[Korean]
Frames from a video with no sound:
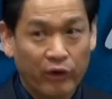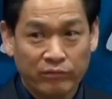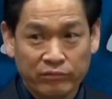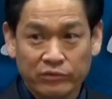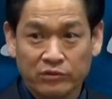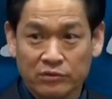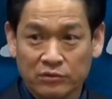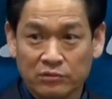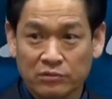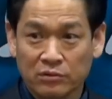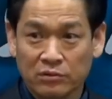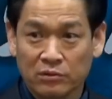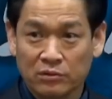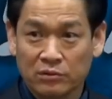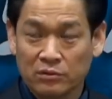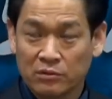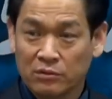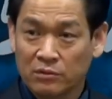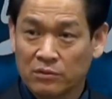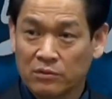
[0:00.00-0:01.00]

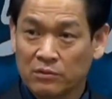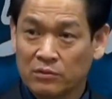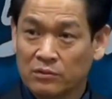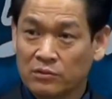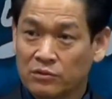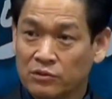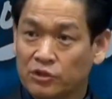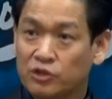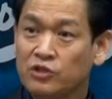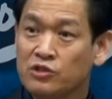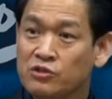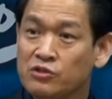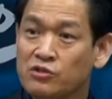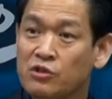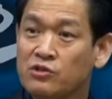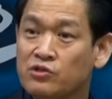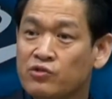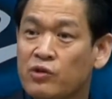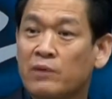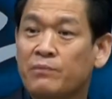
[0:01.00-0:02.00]
여러분들도
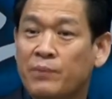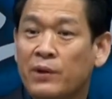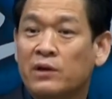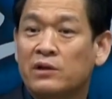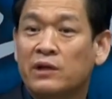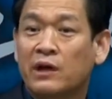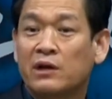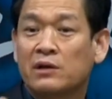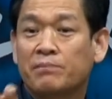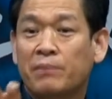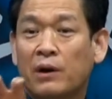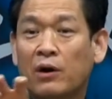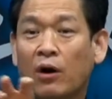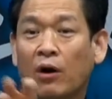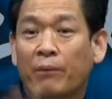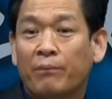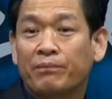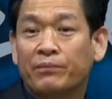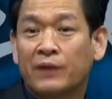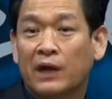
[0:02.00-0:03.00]
신천지와
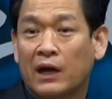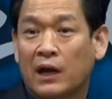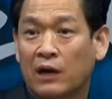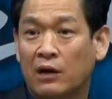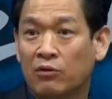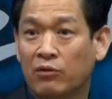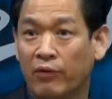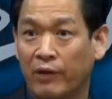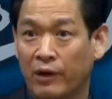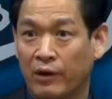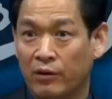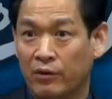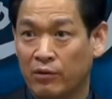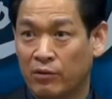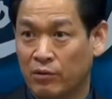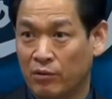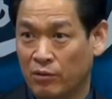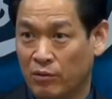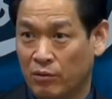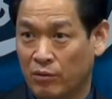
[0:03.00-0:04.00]
별다를 바 없다라는
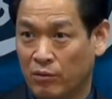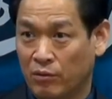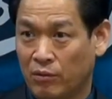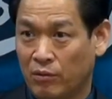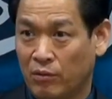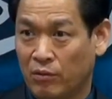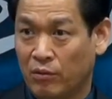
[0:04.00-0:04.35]
거예요.